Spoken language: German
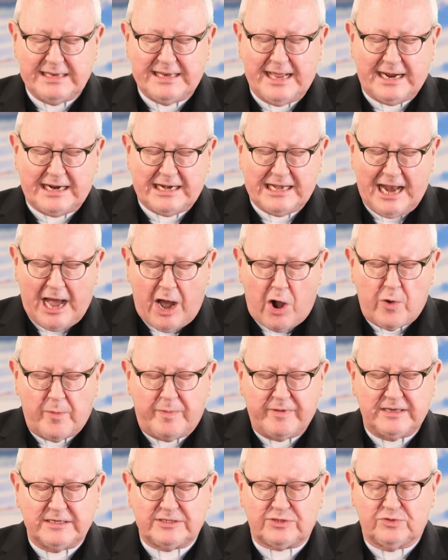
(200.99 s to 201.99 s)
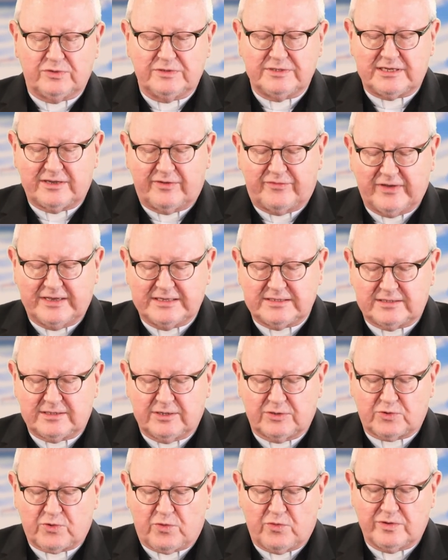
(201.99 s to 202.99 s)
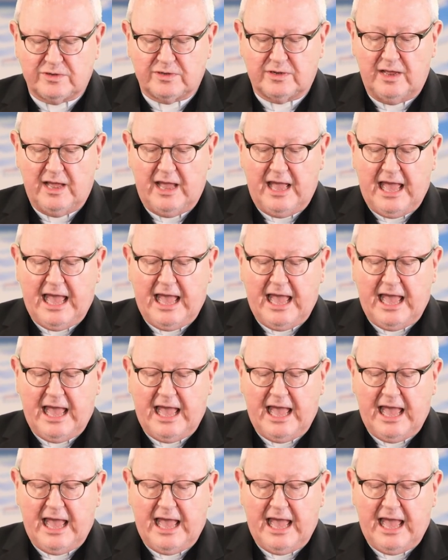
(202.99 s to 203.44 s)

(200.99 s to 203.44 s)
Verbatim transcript: Der Glaube ist unser fester Grund,